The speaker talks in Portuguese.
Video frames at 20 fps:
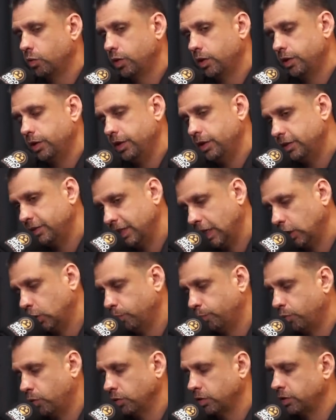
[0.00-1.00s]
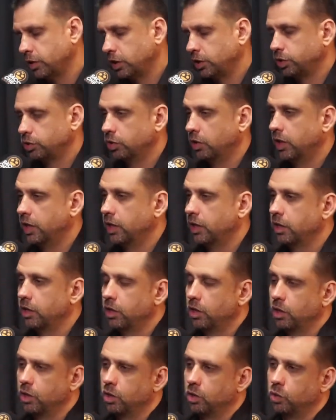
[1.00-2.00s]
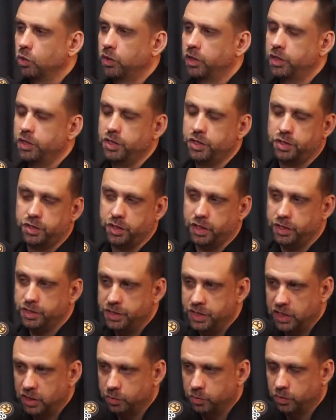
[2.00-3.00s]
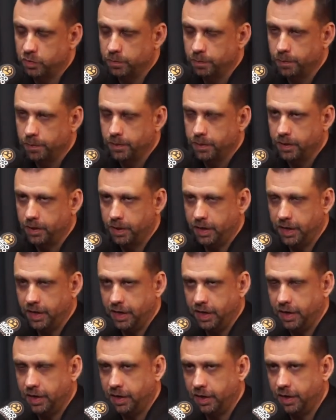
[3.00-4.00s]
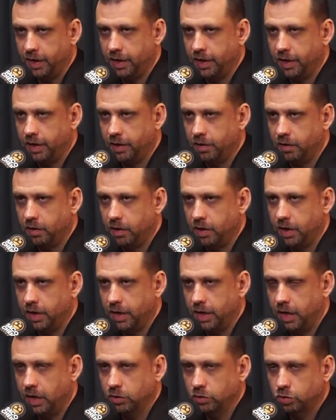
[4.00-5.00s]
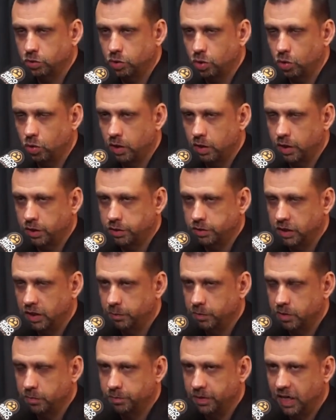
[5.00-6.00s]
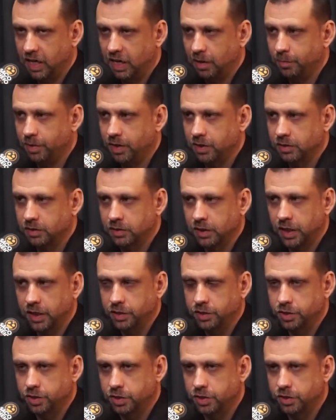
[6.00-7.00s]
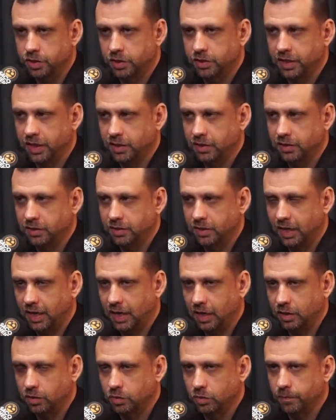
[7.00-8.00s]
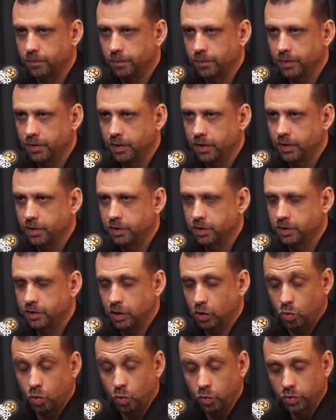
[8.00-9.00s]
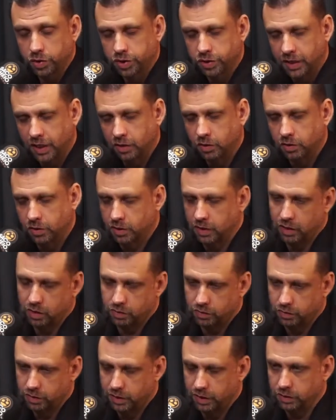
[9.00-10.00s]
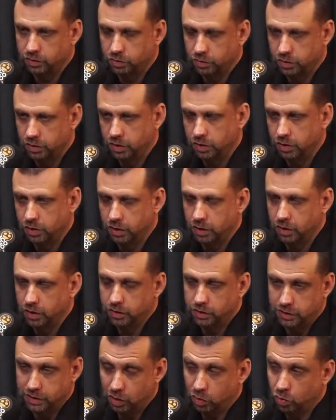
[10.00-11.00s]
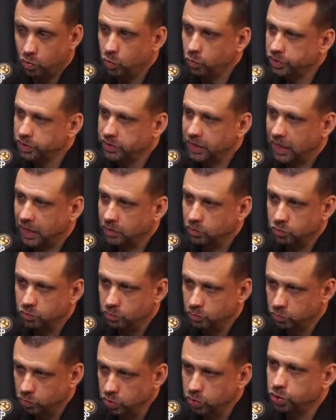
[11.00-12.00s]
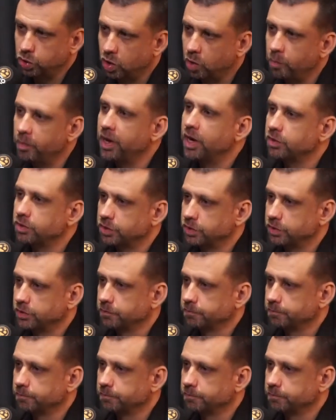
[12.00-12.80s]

em certo ponto da história, o cristianismo é, entrou nas tribos bárbaras antes de ter entrado, de ter conquistado, claro, de ter conquistado muitos romanos.